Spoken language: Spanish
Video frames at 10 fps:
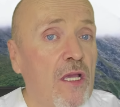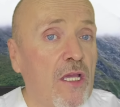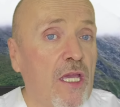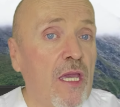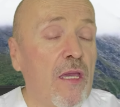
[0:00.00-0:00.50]

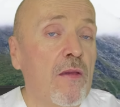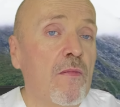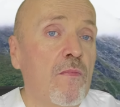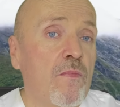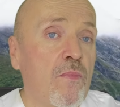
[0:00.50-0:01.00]

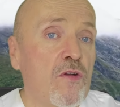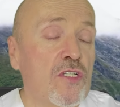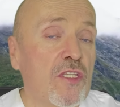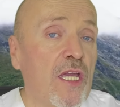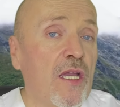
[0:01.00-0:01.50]
que
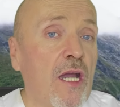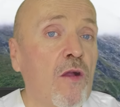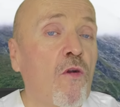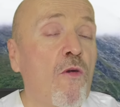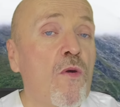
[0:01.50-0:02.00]
pues
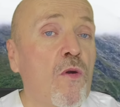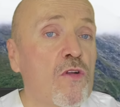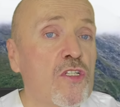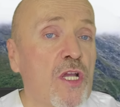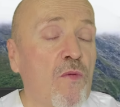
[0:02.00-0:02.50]
tengan como
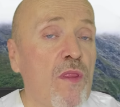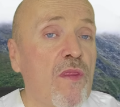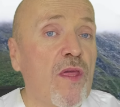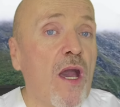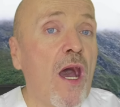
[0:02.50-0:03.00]

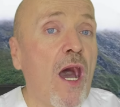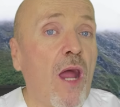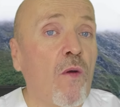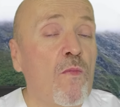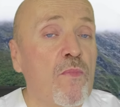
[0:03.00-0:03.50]
consecuencia
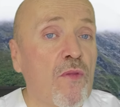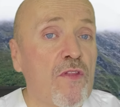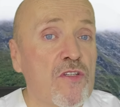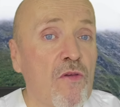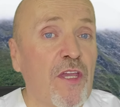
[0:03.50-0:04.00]
algún
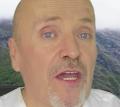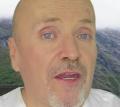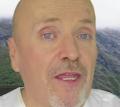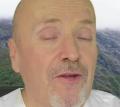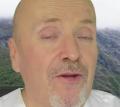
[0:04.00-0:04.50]
proceso
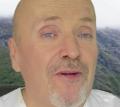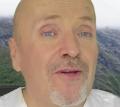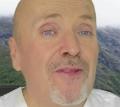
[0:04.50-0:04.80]
diarreico.